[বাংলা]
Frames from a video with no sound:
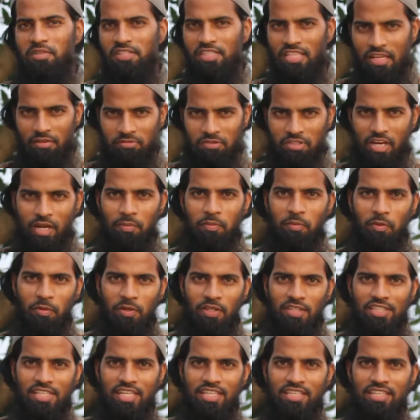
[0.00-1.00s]
সাবস্ক্রাইব
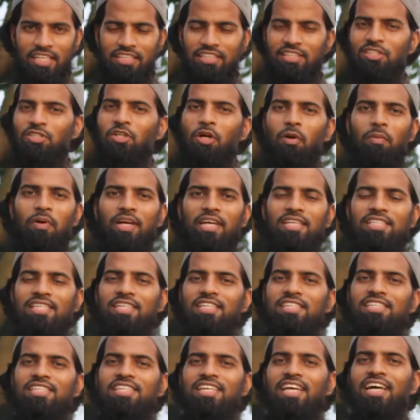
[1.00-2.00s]
করেছেন তাদের সবাইকে
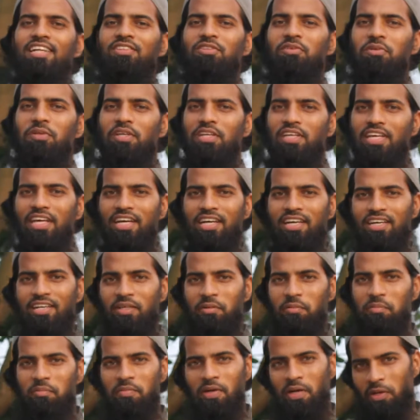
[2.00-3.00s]
জানাচ্ছি আন্তরিক
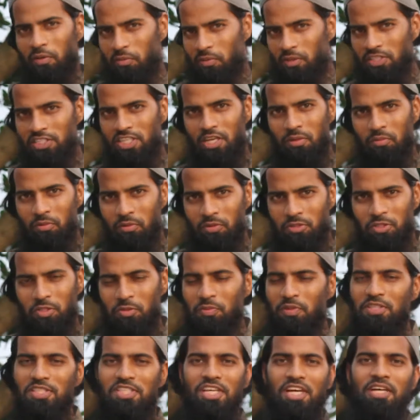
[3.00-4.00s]
ভালোবাসা এবং
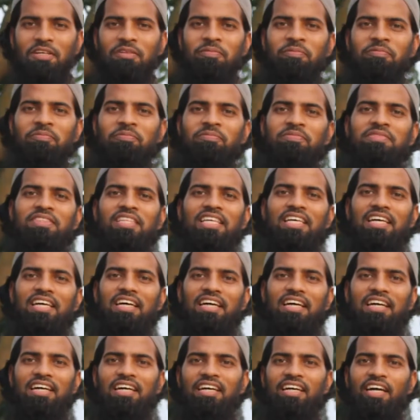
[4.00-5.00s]
শুভেচ্ছা
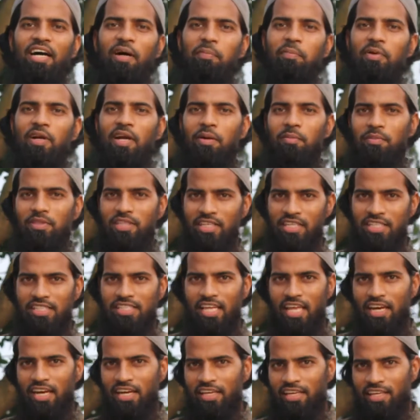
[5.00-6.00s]
আপনারা আমাদের এই
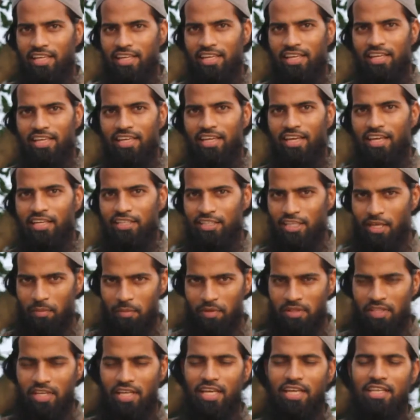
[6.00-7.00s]
চ্যানেলটিকে
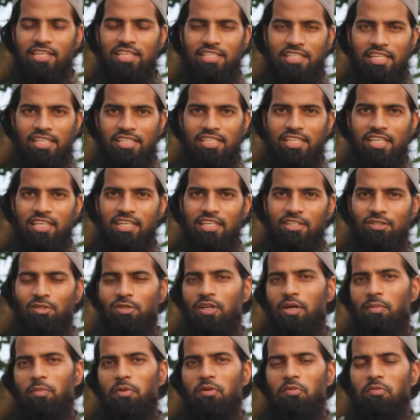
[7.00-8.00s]
সামনের দিকে এনে যাচ্ছেন এজন্য
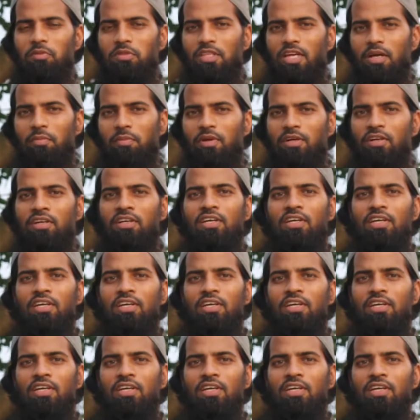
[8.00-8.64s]
আপনার প্রতি আমার